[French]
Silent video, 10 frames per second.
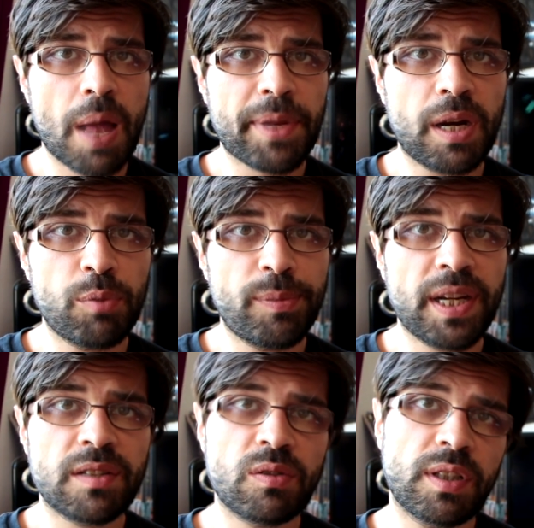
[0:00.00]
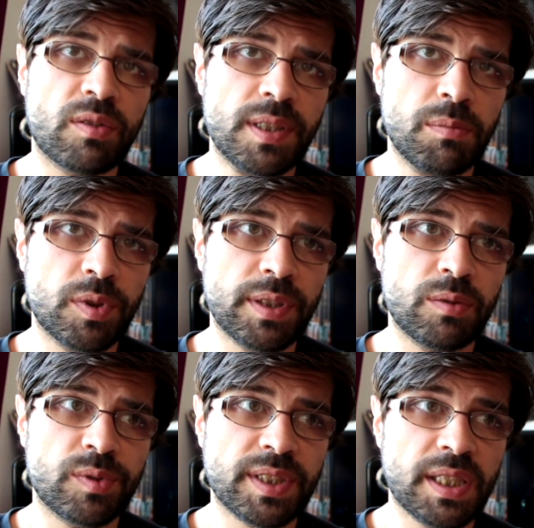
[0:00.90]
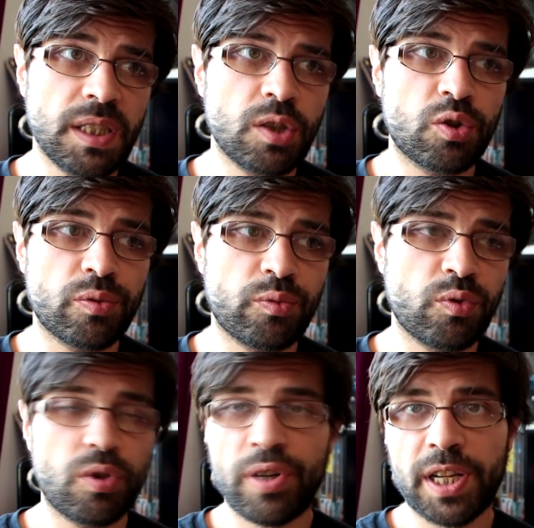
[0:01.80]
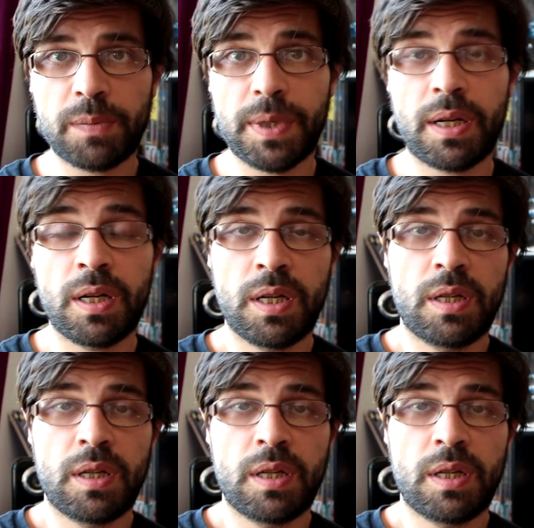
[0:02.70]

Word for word: après la publication de la troisième bande-annonce qui, je vous ne le cache pas,